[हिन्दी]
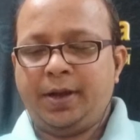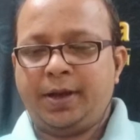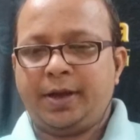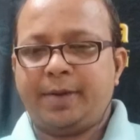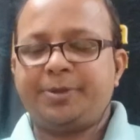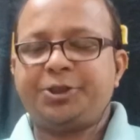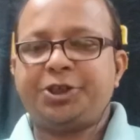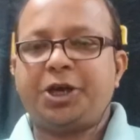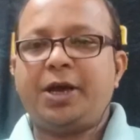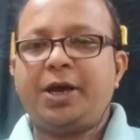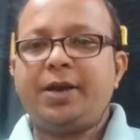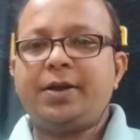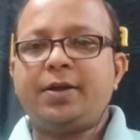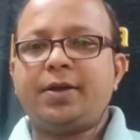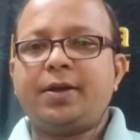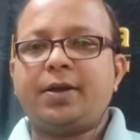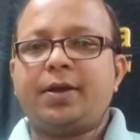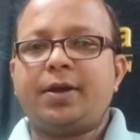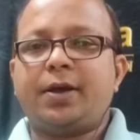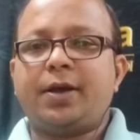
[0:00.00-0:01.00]

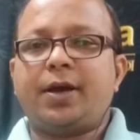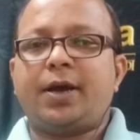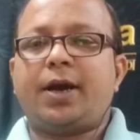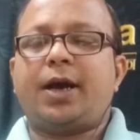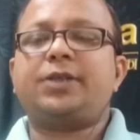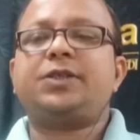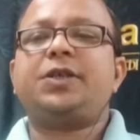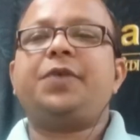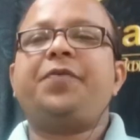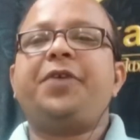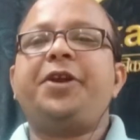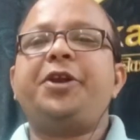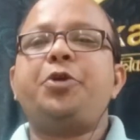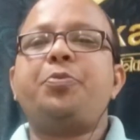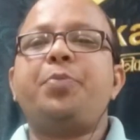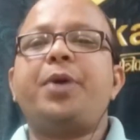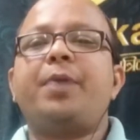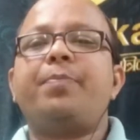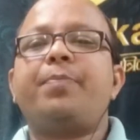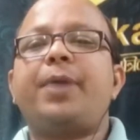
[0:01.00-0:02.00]
नमस्कार आज के वीडियो
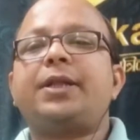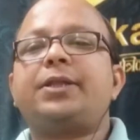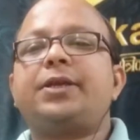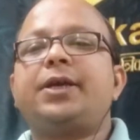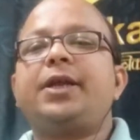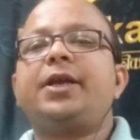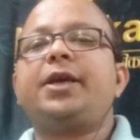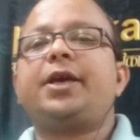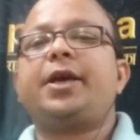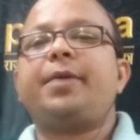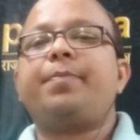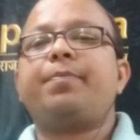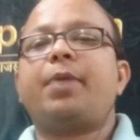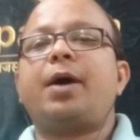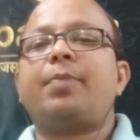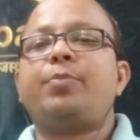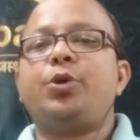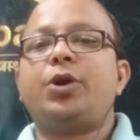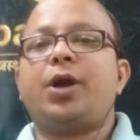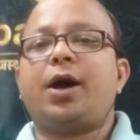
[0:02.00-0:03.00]
में हम बात करेंगे
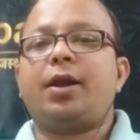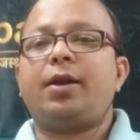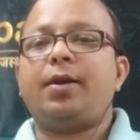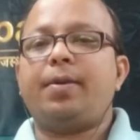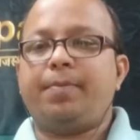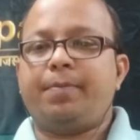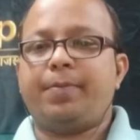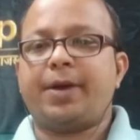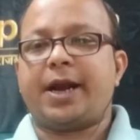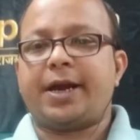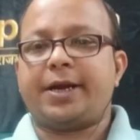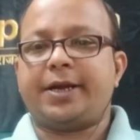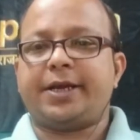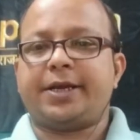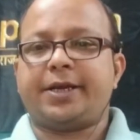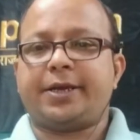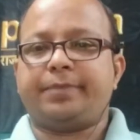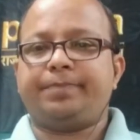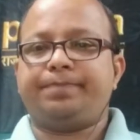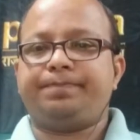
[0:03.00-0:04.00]
बाबूलाल मराठी
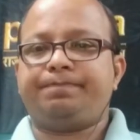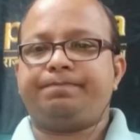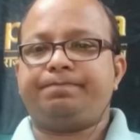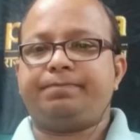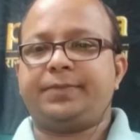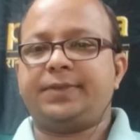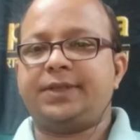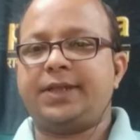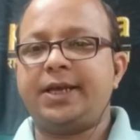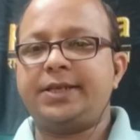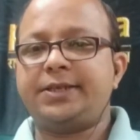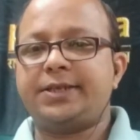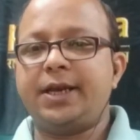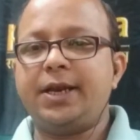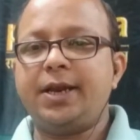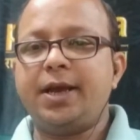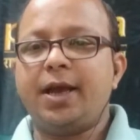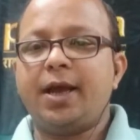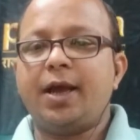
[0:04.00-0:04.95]
की दरअसल